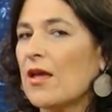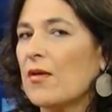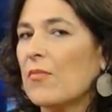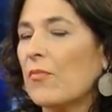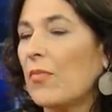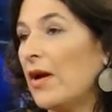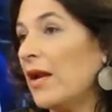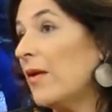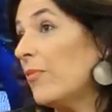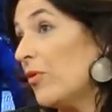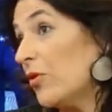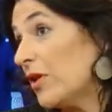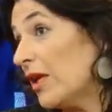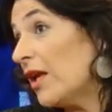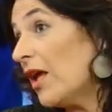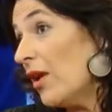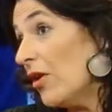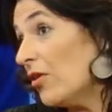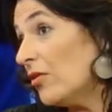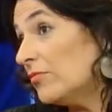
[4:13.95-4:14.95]
para
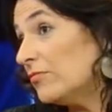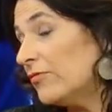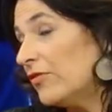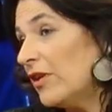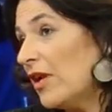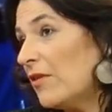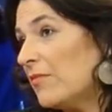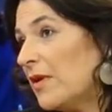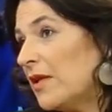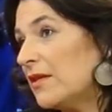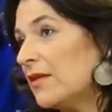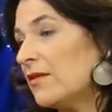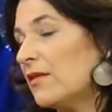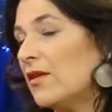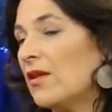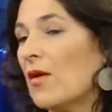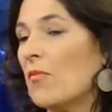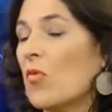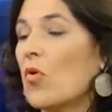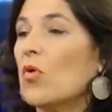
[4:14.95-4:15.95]
protegerlo, Finalmente
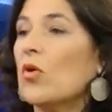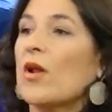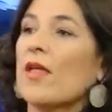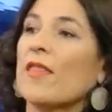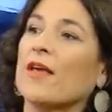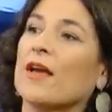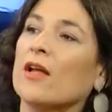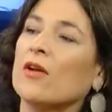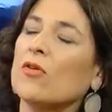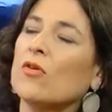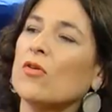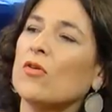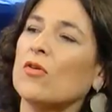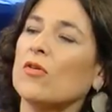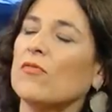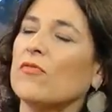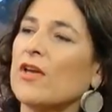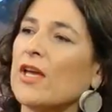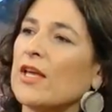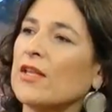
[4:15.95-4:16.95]
teníamos olas de
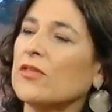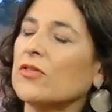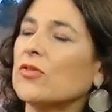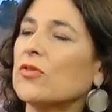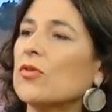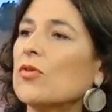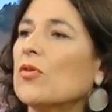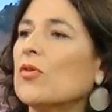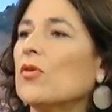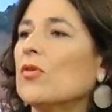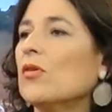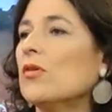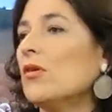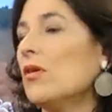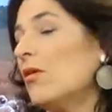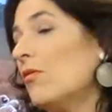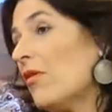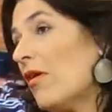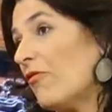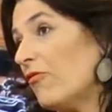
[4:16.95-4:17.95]
calor, viento, y
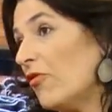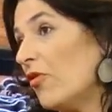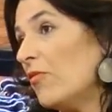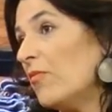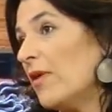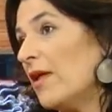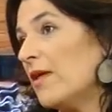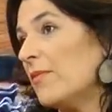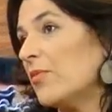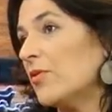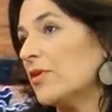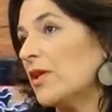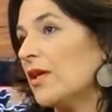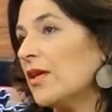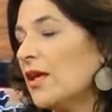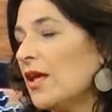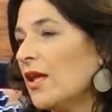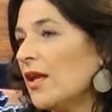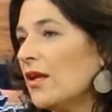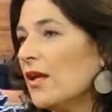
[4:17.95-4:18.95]
era una forma de
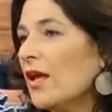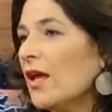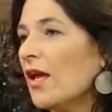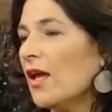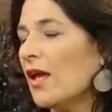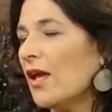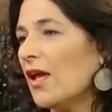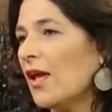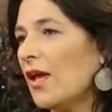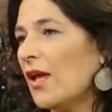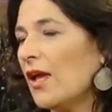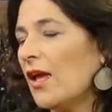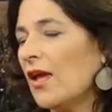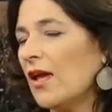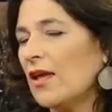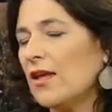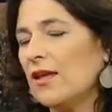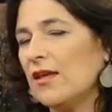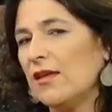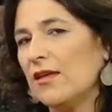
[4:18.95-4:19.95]
proteger eh,
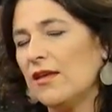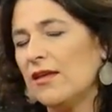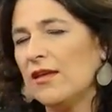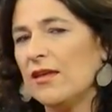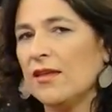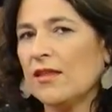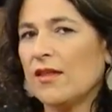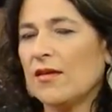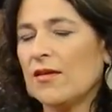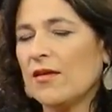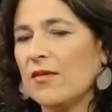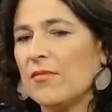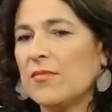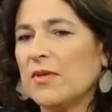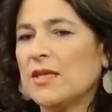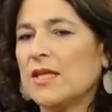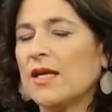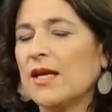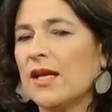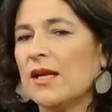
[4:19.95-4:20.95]
y, de
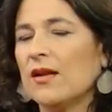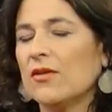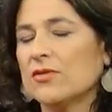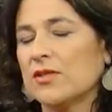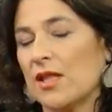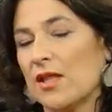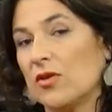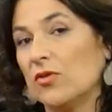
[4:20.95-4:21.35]
mitigar, o sea, de